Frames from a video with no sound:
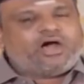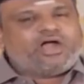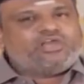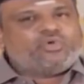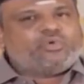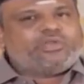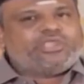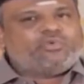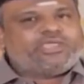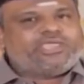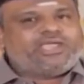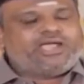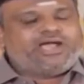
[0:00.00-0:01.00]

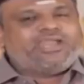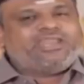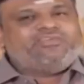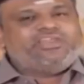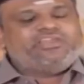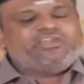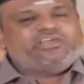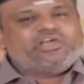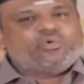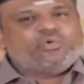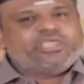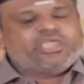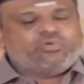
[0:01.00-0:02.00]
ஆண்குறியுடைய அளவில்
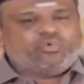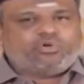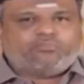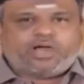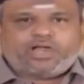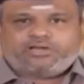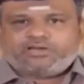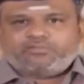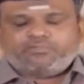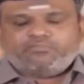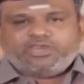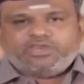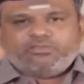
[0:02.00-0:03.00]
இருக்கக்கூடிய ஒரு
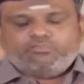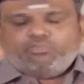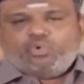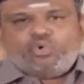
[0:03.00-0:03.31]
மாற்றம் அப்படின்னு